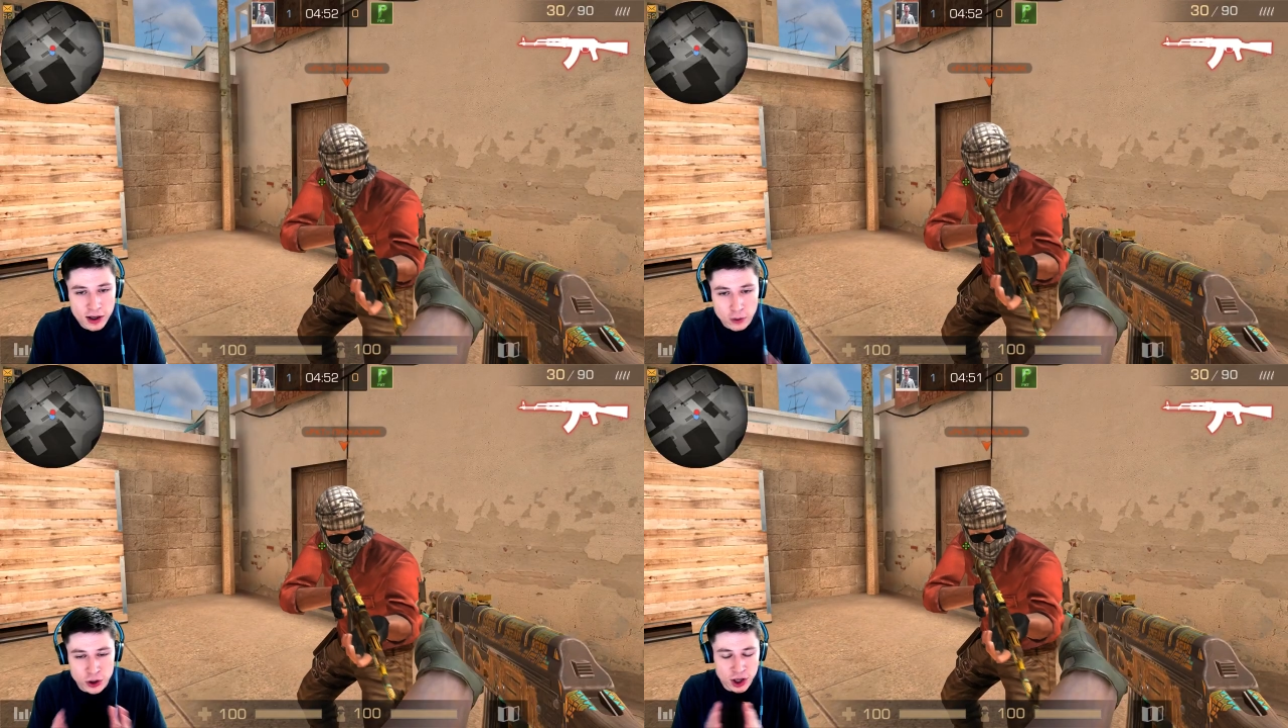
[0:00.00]

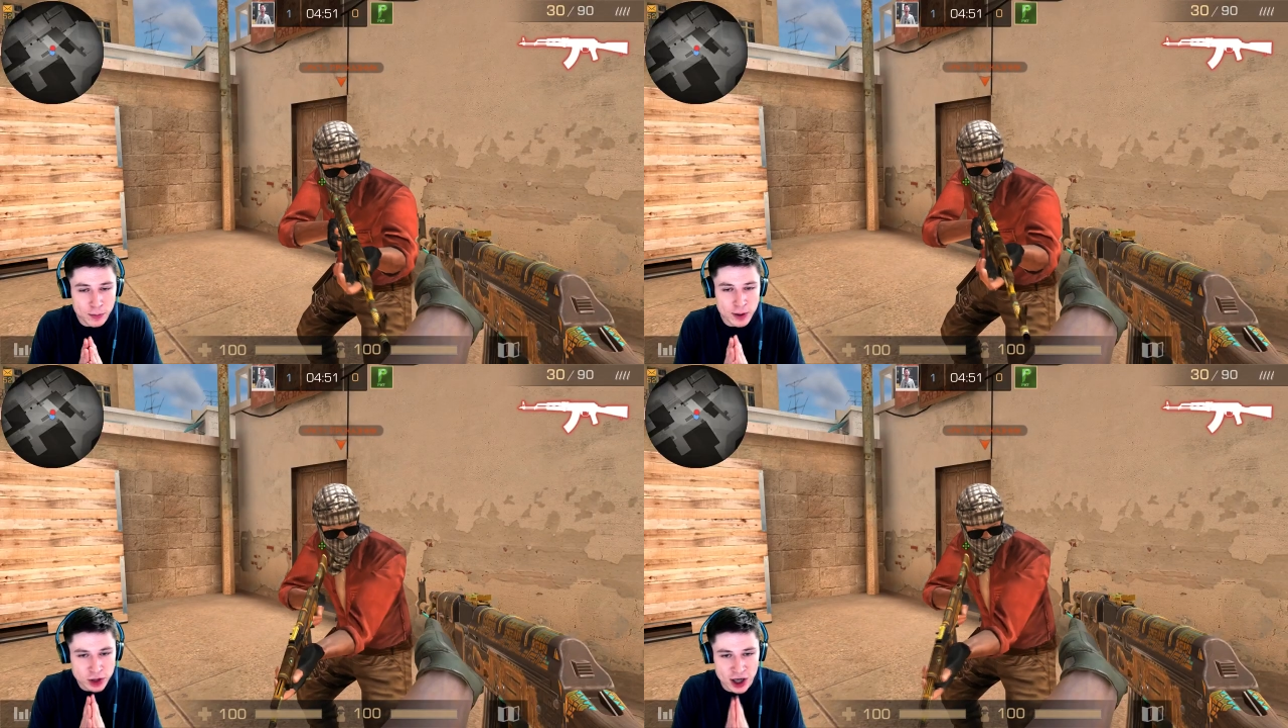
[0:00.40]
вот я
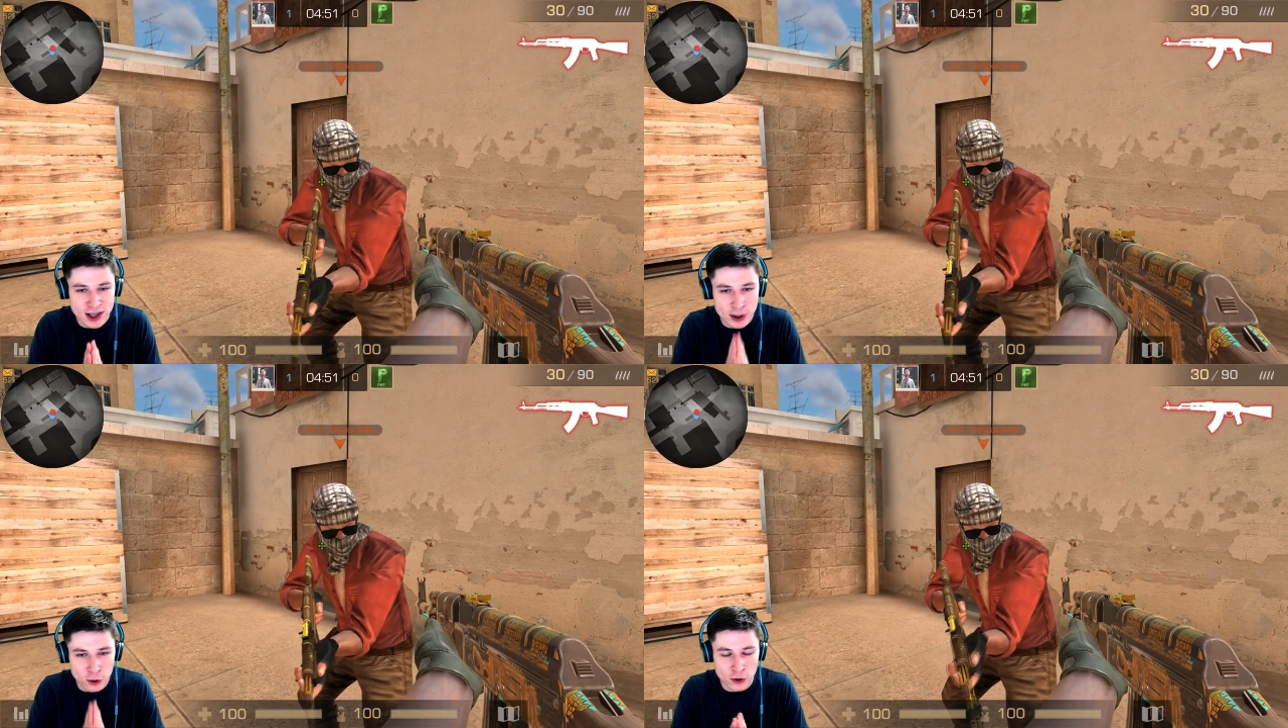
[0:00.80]
прям
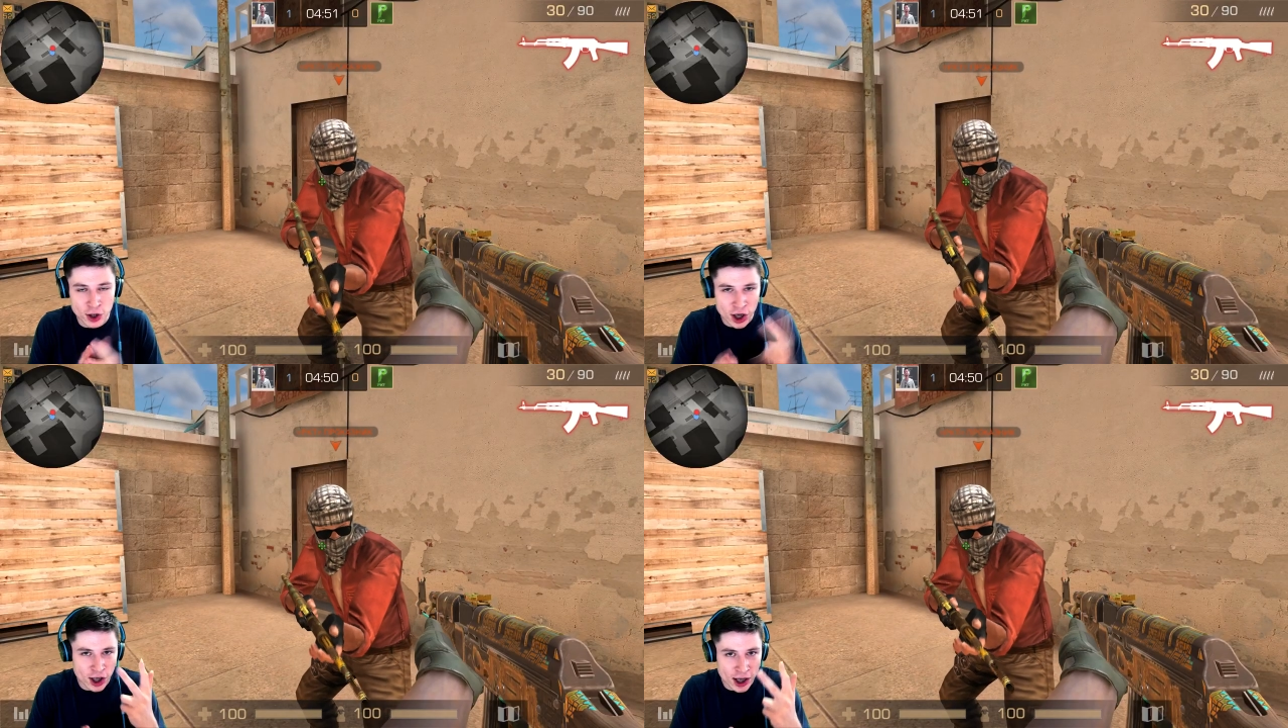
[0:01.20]
сейчас открою
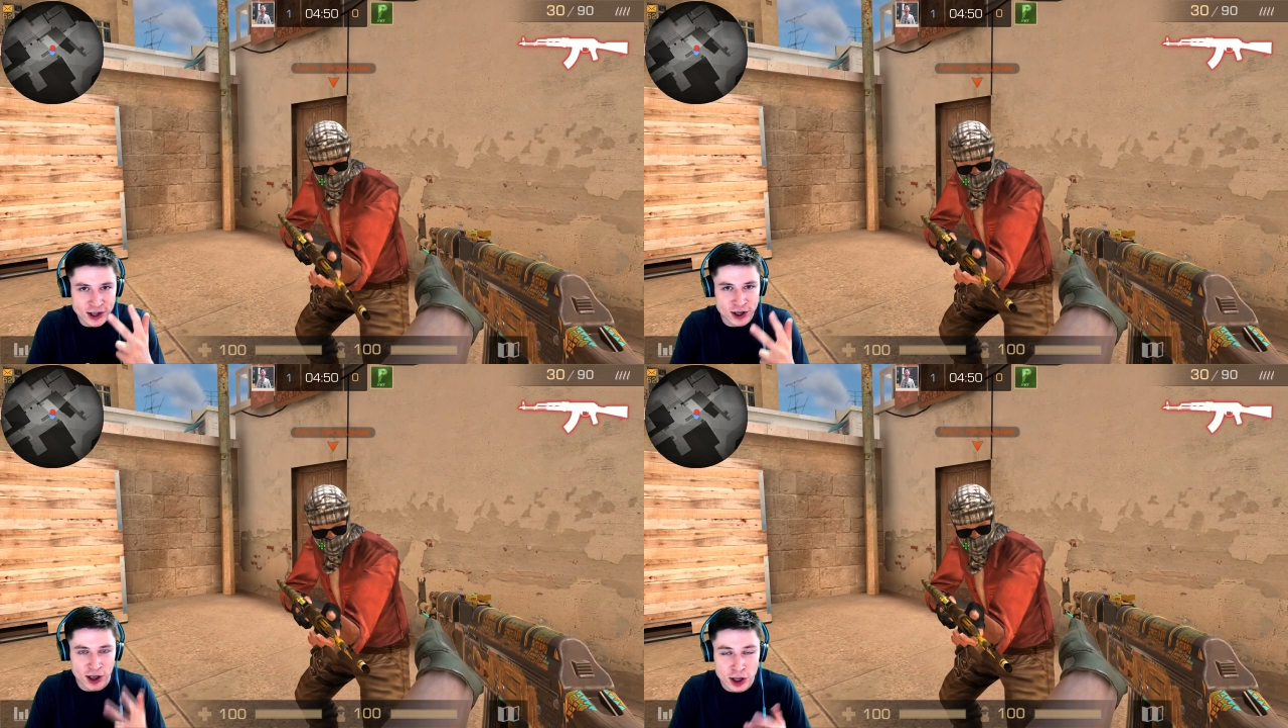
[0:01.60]
три
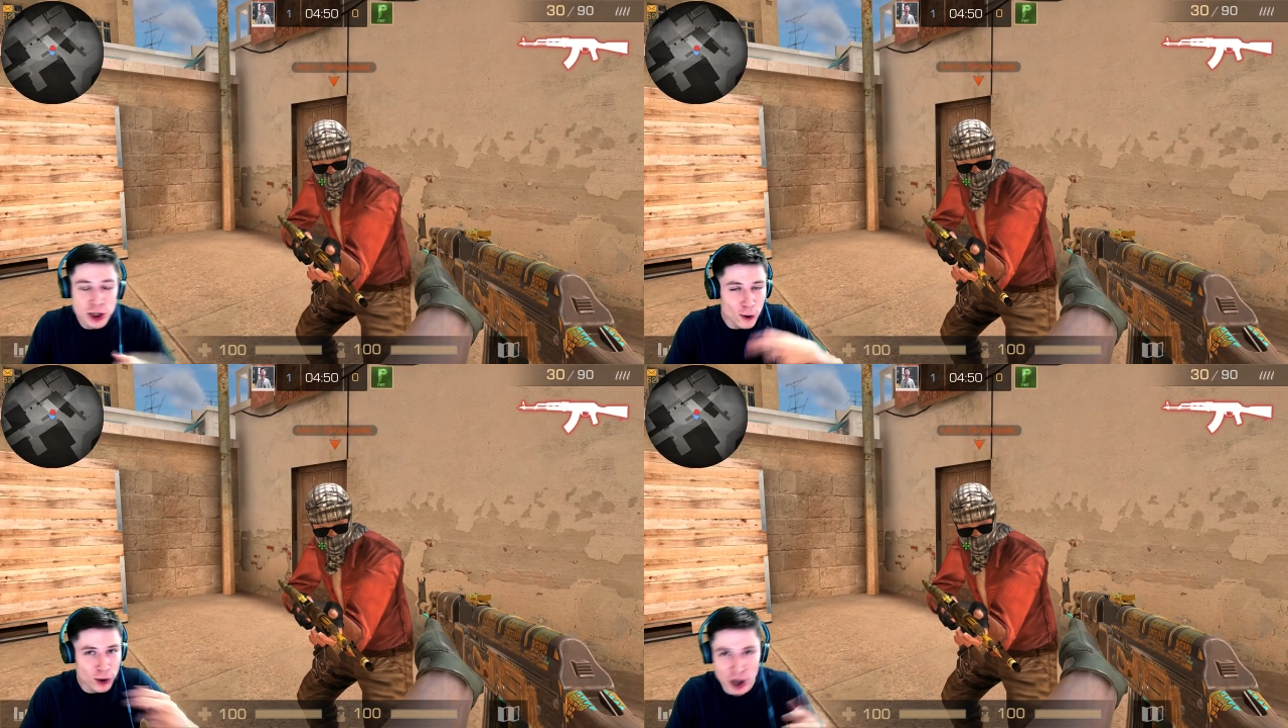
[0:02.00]
кейса,
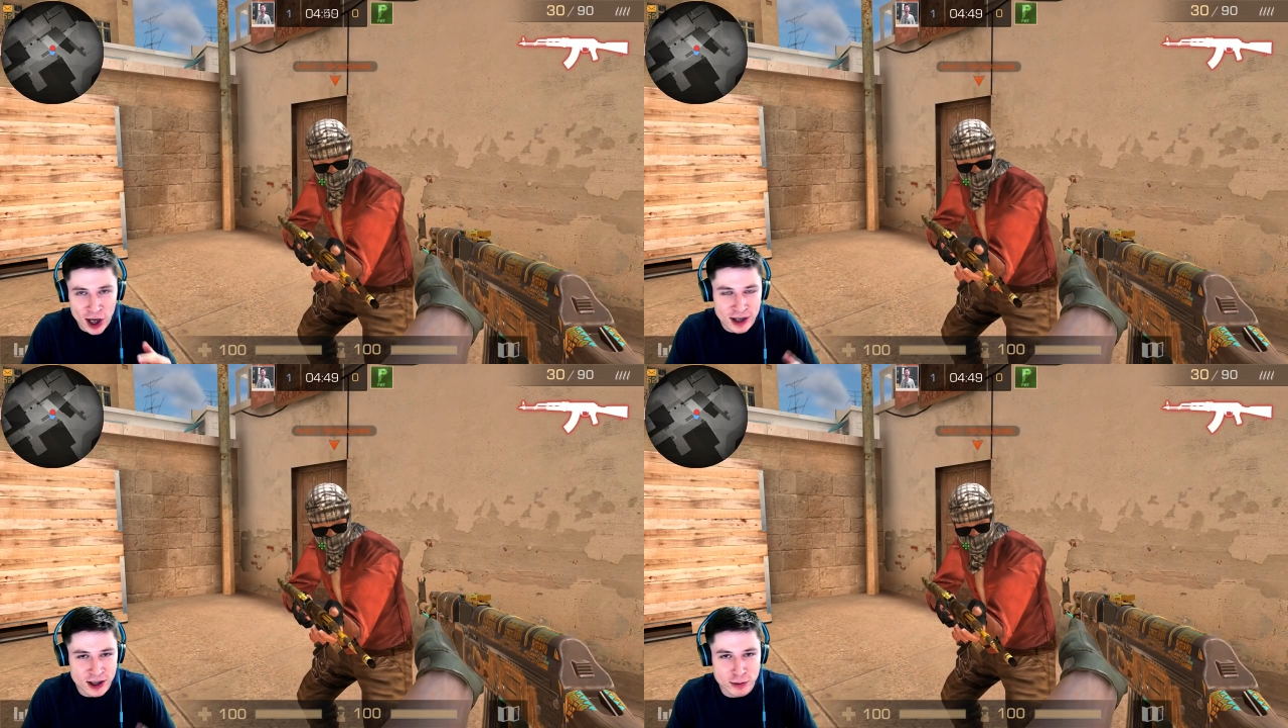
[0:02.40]
еще три
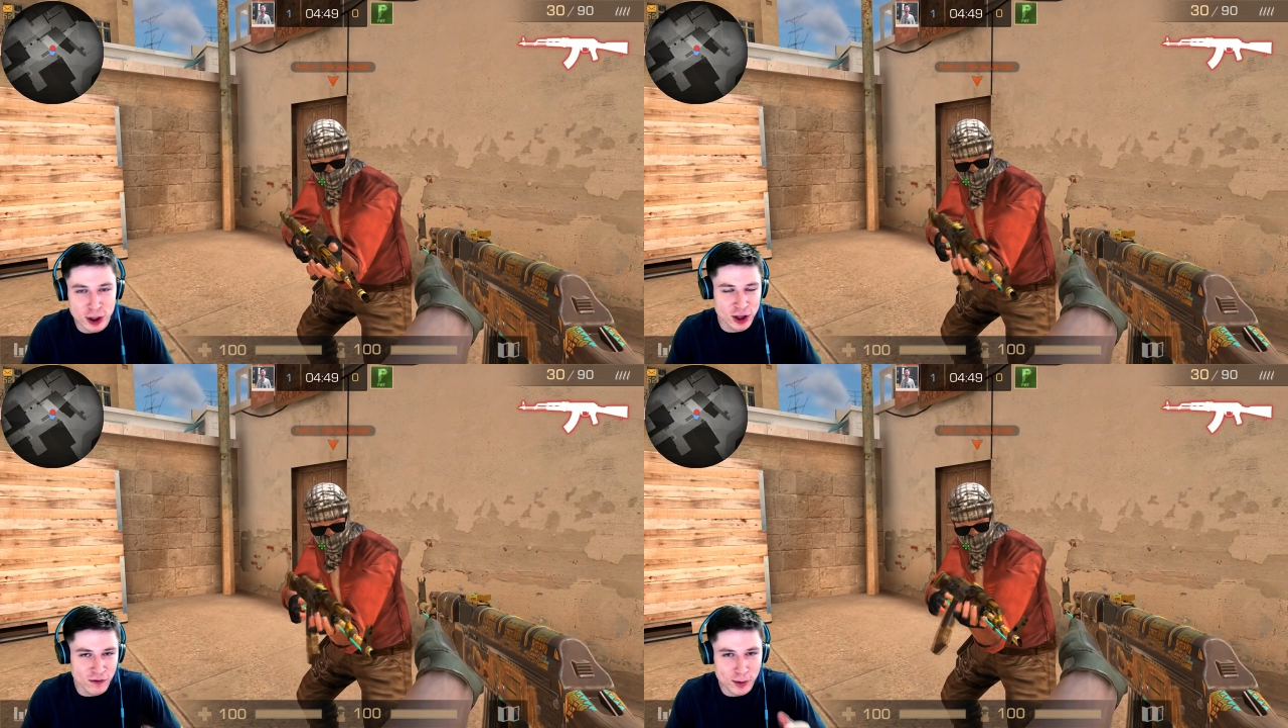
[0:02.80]
кейса, и все,
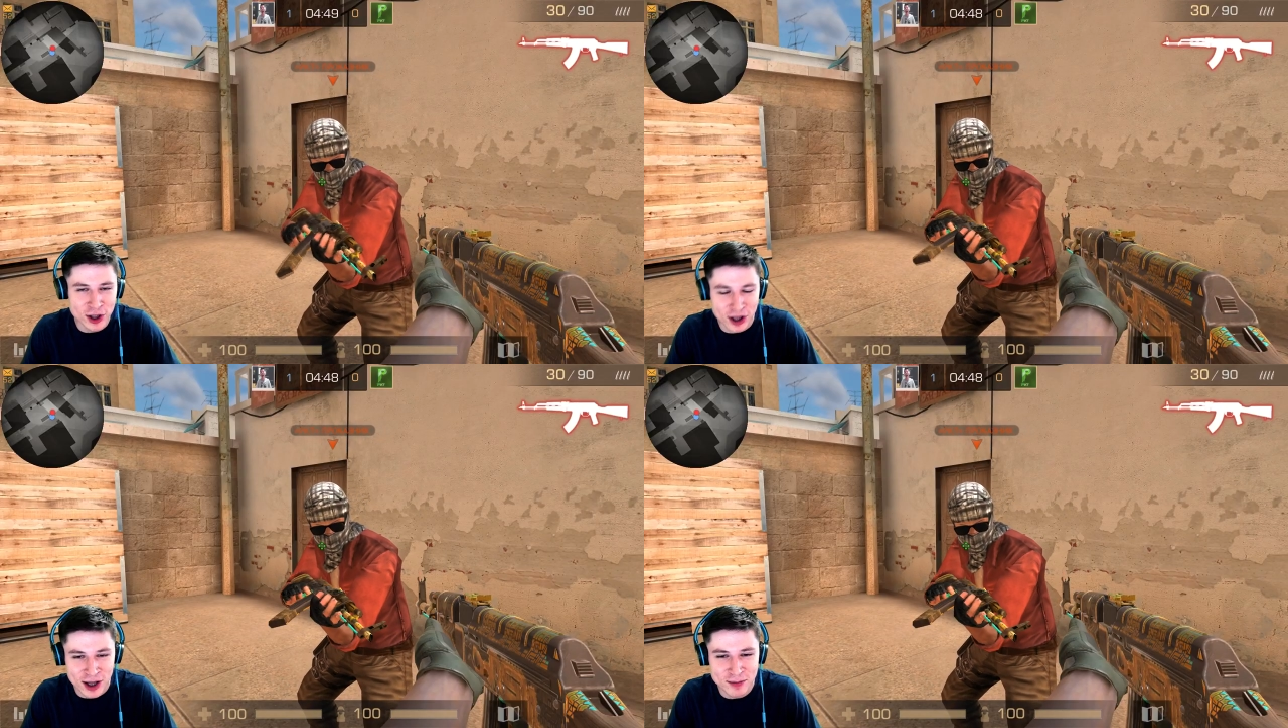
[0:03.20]
что
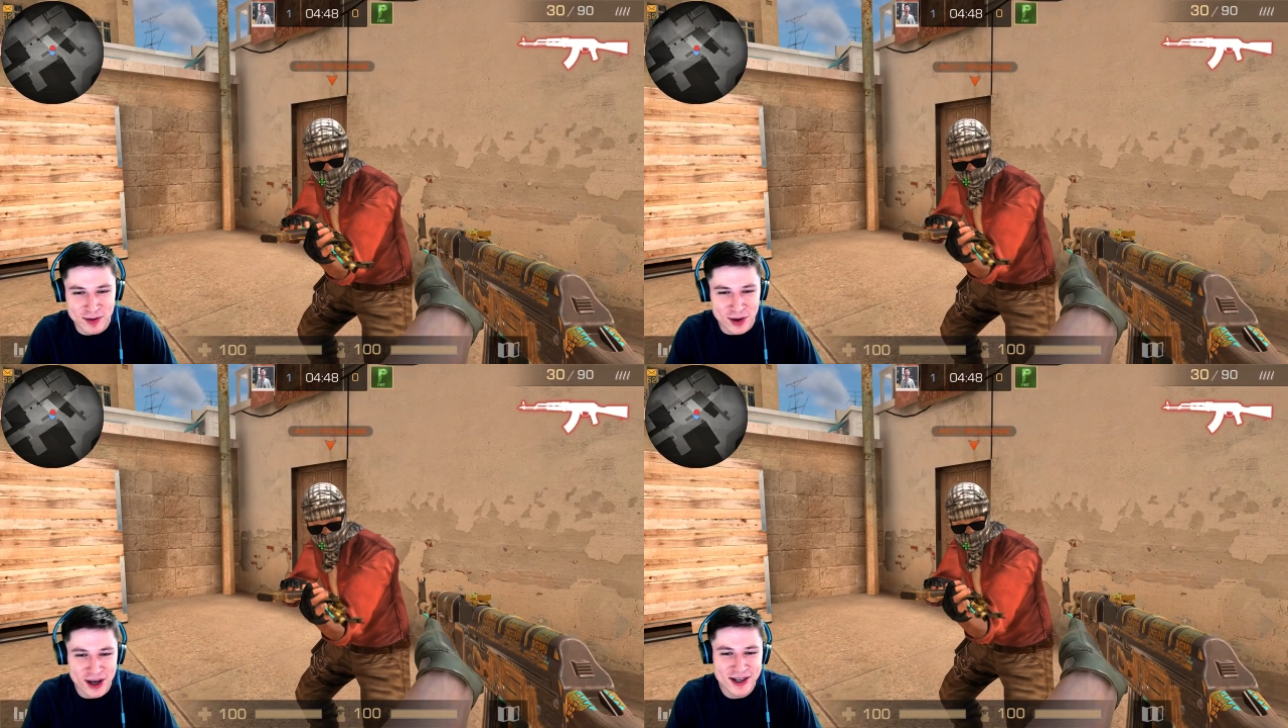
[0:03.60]
выпадет, отдам тебе.